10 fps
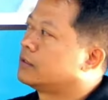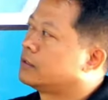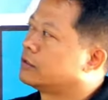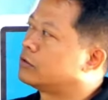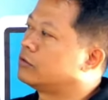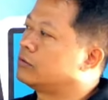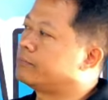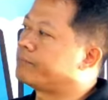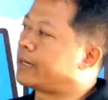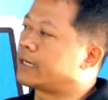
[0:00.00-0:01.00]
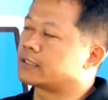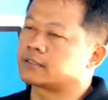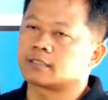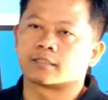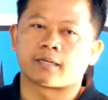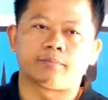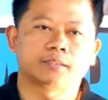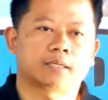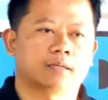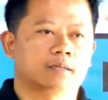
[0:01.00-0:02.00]
itu panasnya tidak
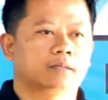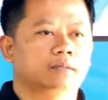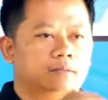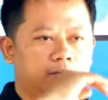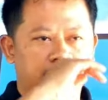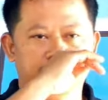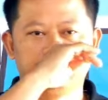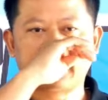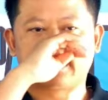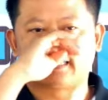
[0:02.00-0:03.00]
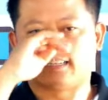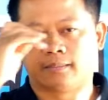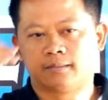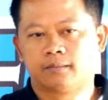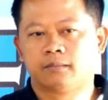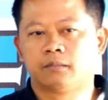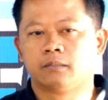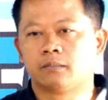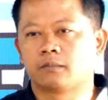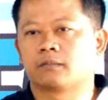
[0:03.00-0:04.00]
bisa merata.
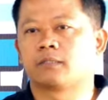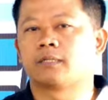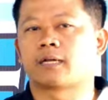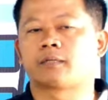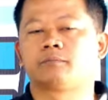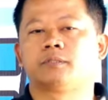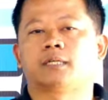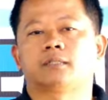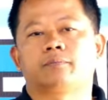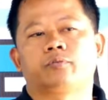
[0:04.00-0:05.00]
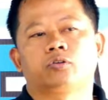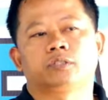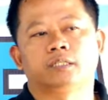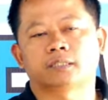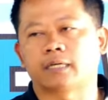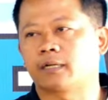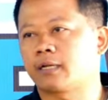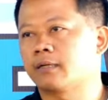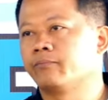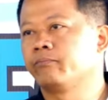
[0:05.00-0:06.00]
Tidak akan bisa terproses
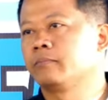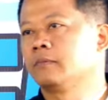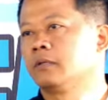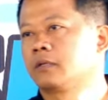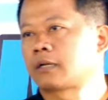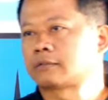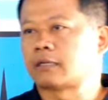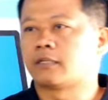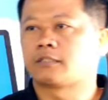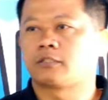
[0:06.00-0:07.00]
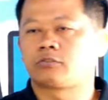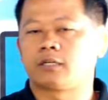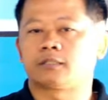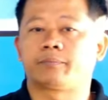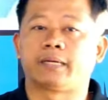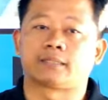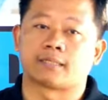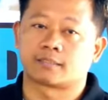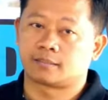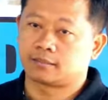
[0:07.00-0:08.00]
karena katalisnya juga
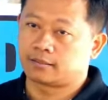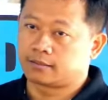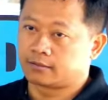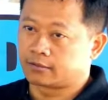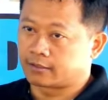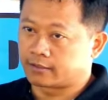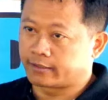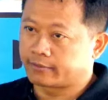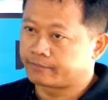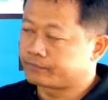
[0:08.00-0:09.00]
terbatas. Nonton nggih.